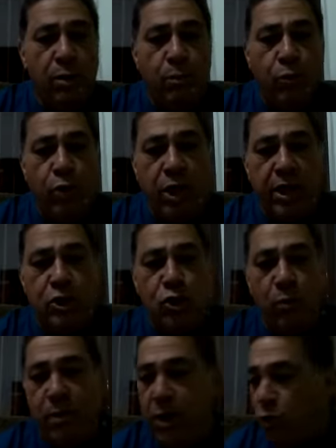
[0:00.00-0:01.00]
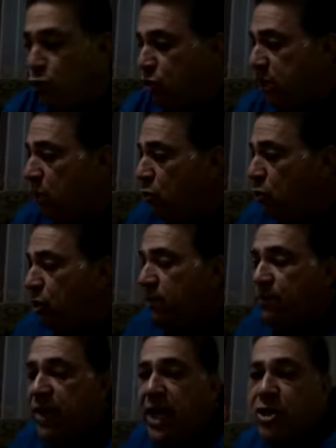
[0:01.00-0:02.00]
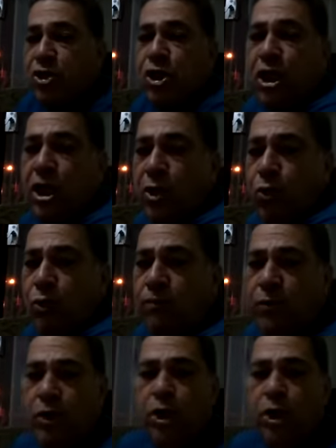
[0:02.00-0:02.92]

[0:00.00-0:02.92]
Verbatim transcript: porque somente o Senhor é digno